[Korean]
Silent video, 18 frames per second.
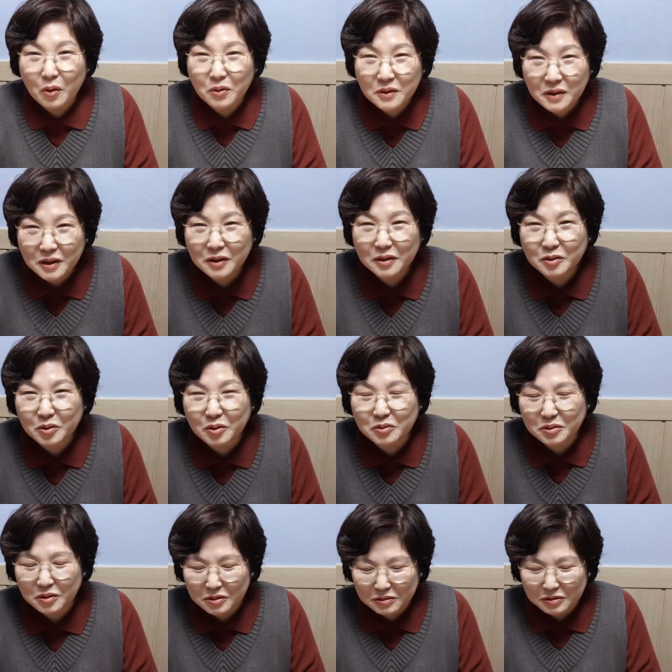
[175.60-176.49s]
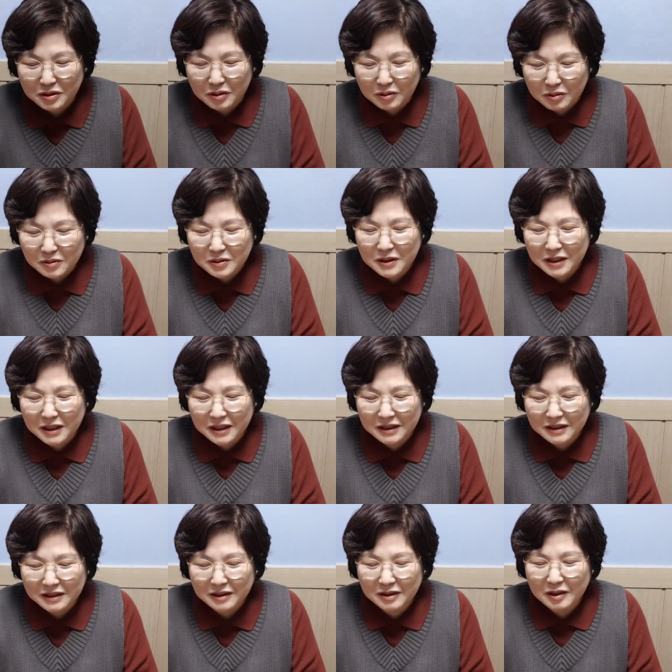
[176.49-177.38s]
코끼리는 또 어떻고요?
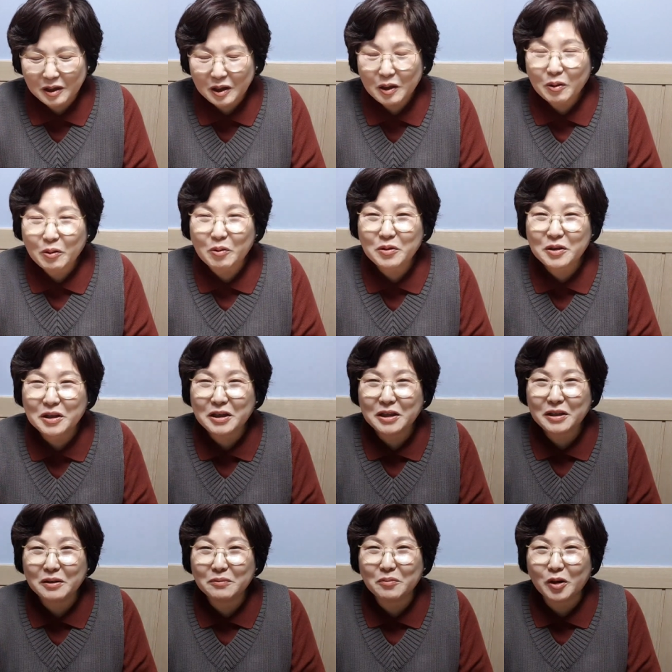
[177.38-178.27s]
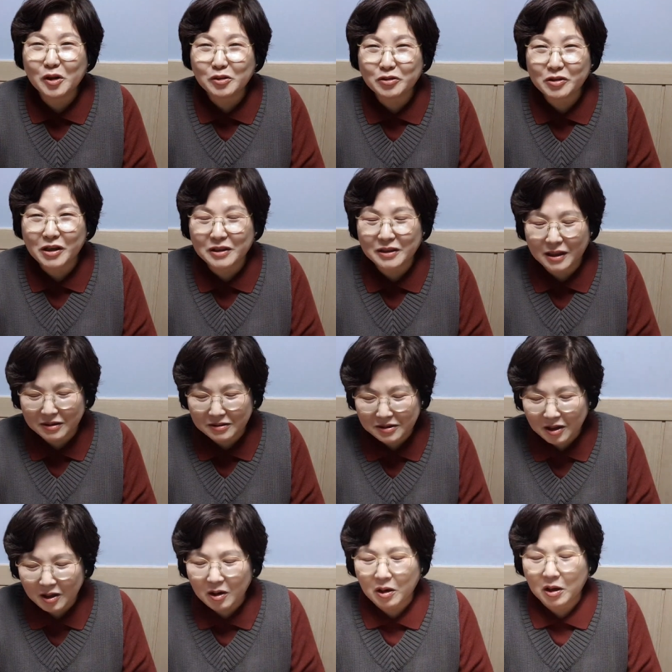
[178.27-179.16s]
코끼리는? 코끼리는 뭘
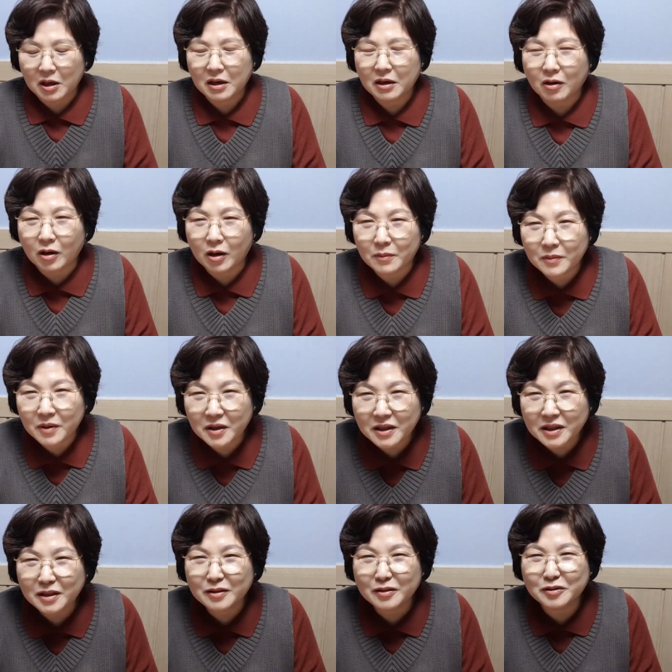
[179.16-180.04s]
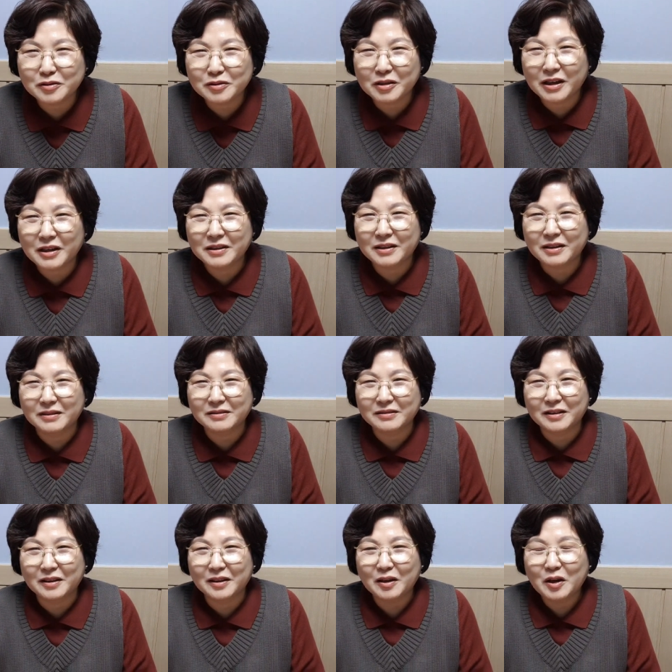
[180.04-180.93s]
두려워한다고요? 거머리를
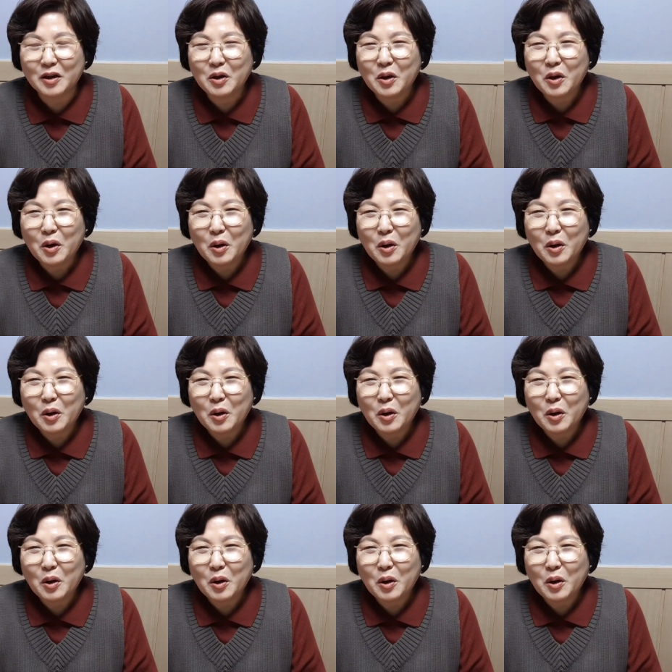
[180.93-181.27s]
두려워한다고요.